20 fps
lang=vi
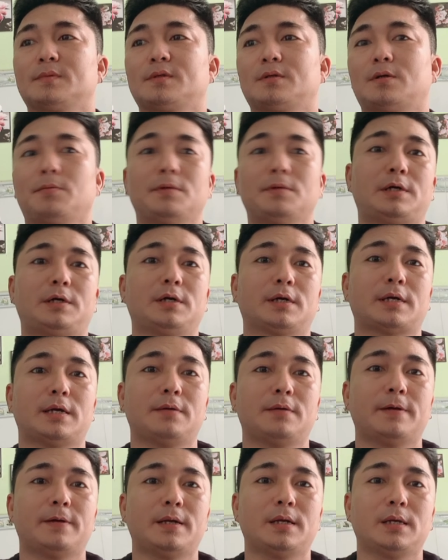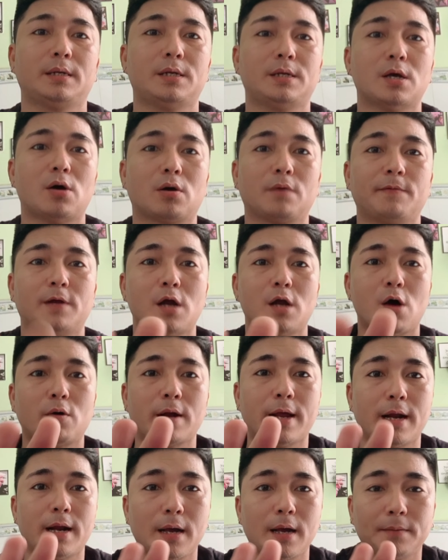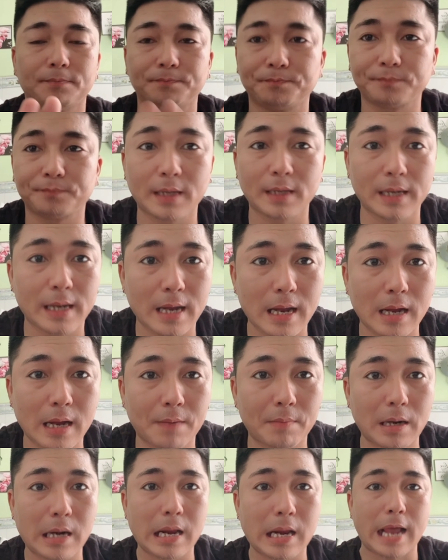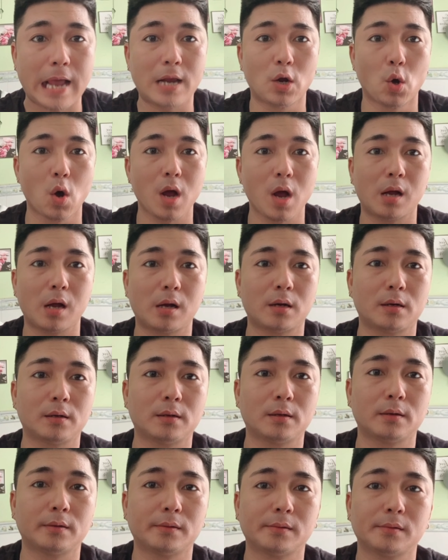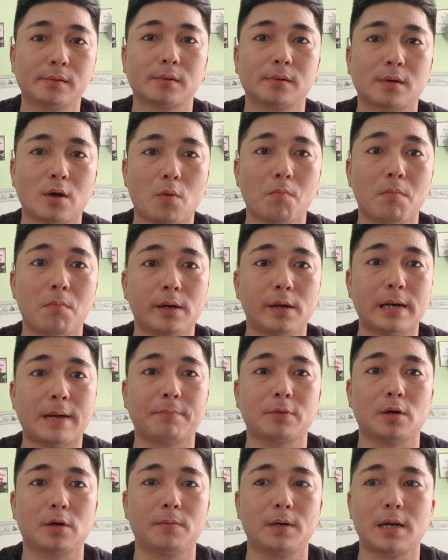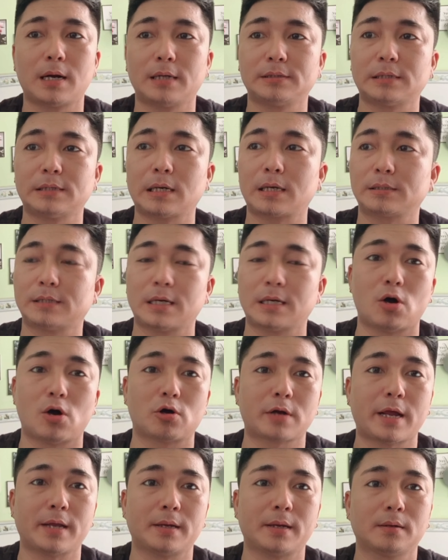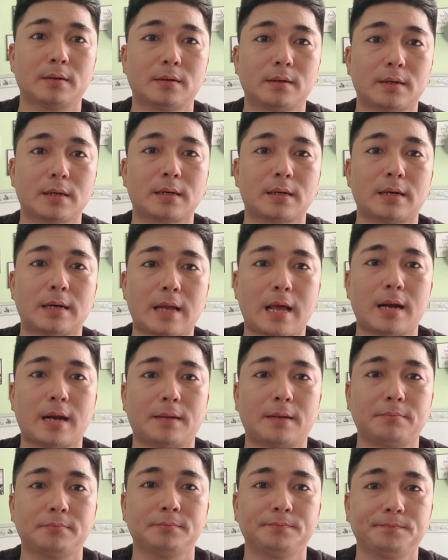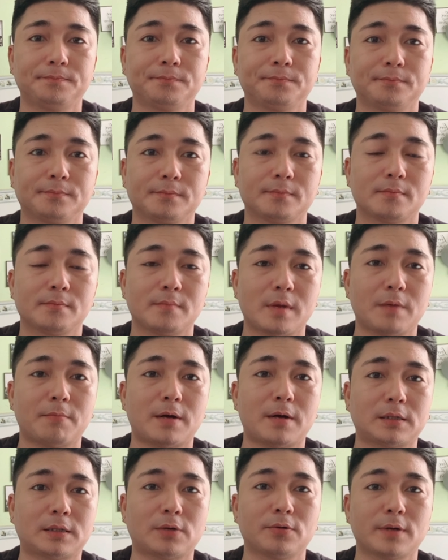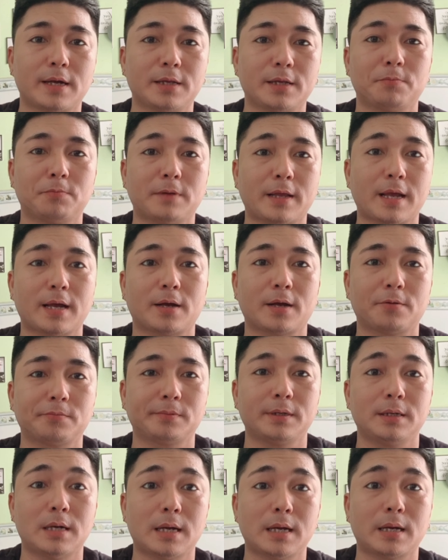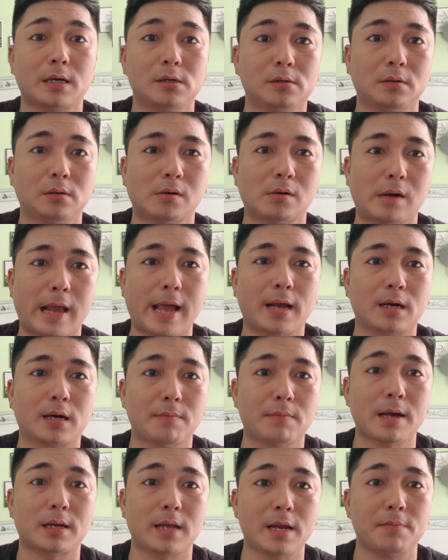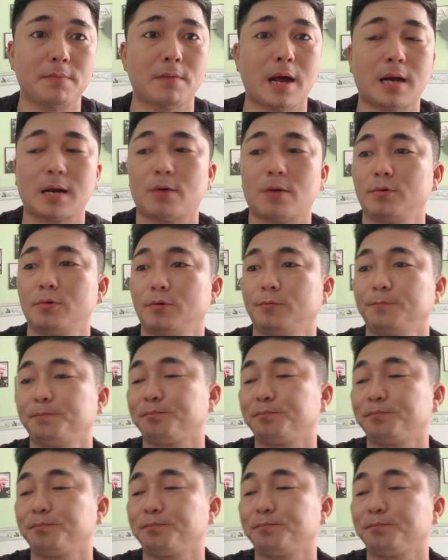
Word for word: cũng như trước khi vô cái video này đó thì à, mình là hai lúa cũng 10 năm rồi mới lên lên Sài Gòn này rất là lạ lắm mẹ bà tối ngày trong nhà đi ra đường lạc bắt thấy bà nấu luôn